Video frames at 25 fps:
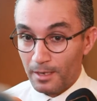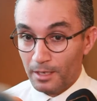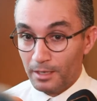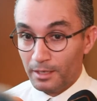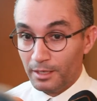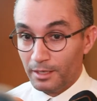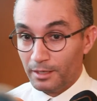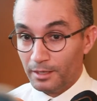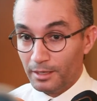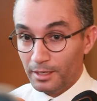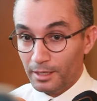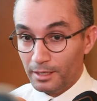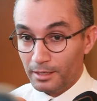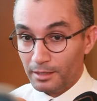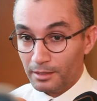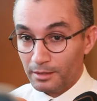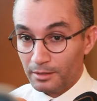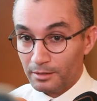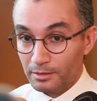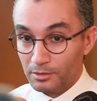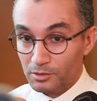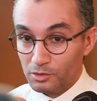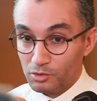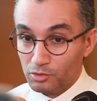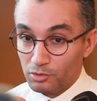هنا
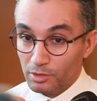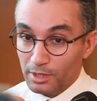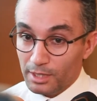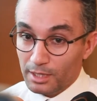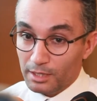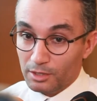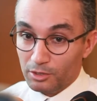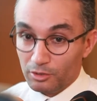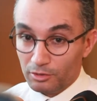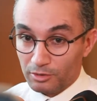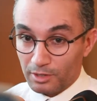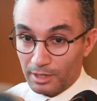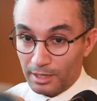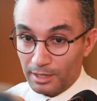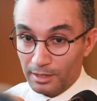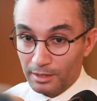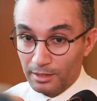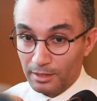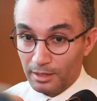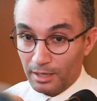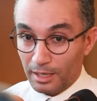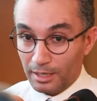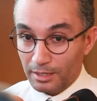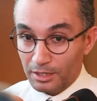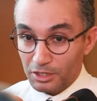سؤال يطرح
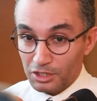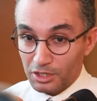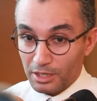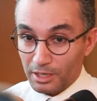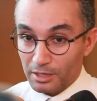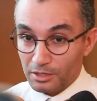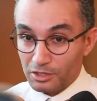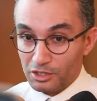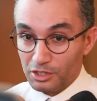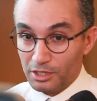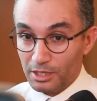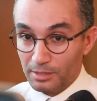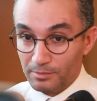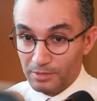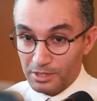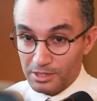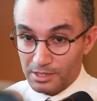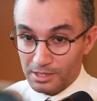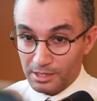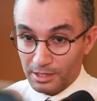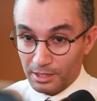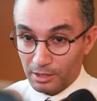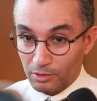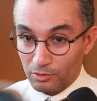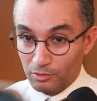علاش خرجناه من
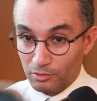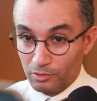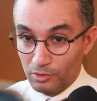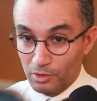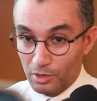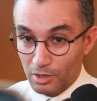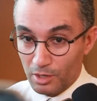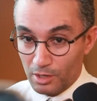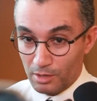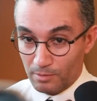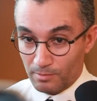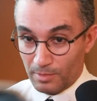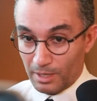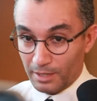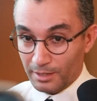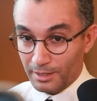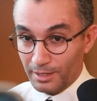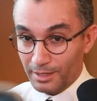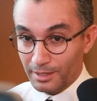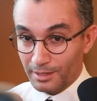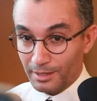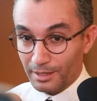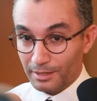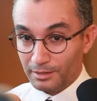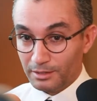سياقه
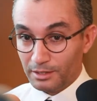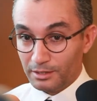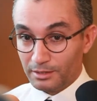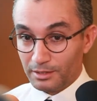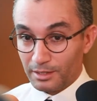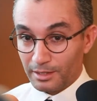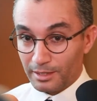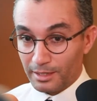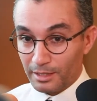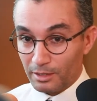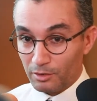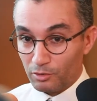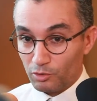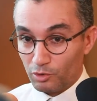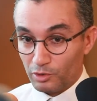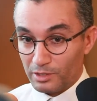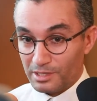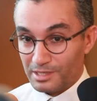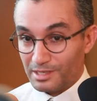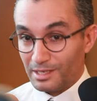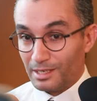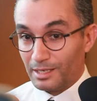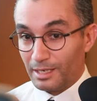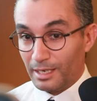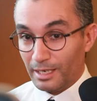معناها انا عطيت تكاين روحي
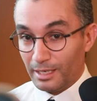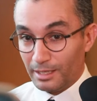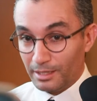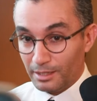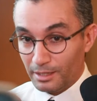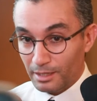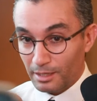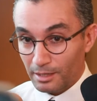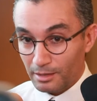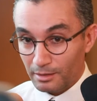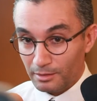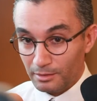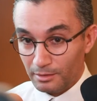صلاحيه